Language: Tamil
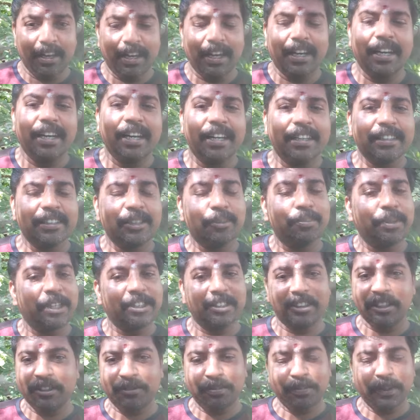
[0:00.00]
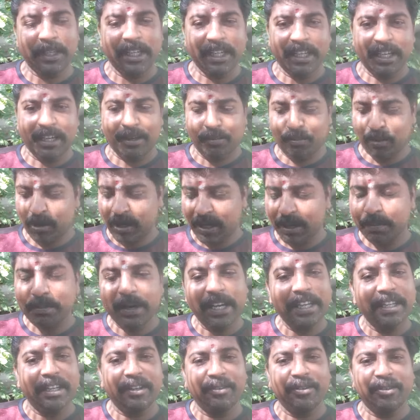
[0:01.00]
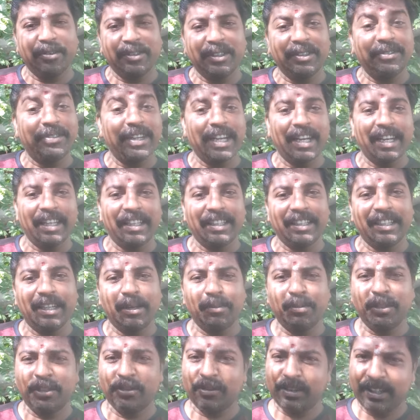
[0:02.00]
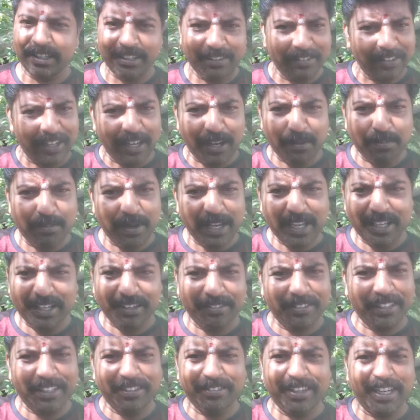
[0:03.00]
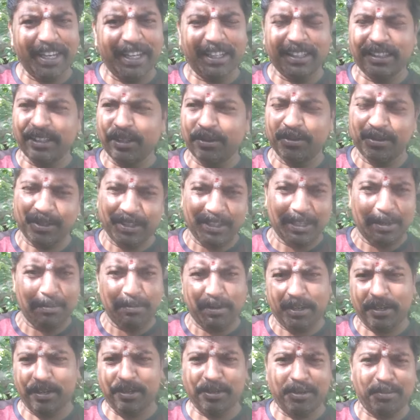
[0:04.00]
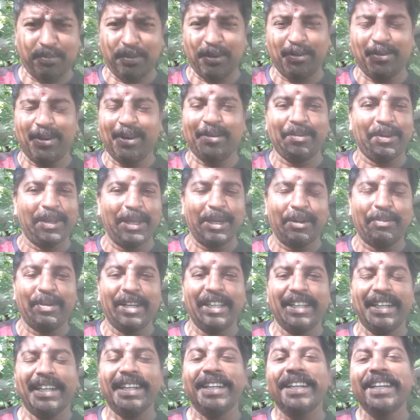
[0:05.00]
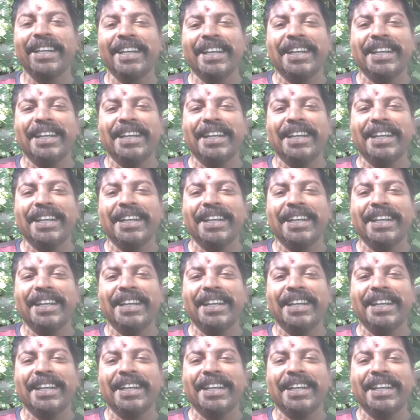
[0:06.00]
கல்யாணத்துக்கு பர்ச்சேஸ் பண்ண கிளம்புவாங்க பைரவி வந்து வேலை இருக்குது அப்படின்னோடனே இவன் பைரவிக்கு வேலை இருந்தால் விடு நம்ம ரெண்டு பேர் போவோம் அப்படிங்கிற மாதிரி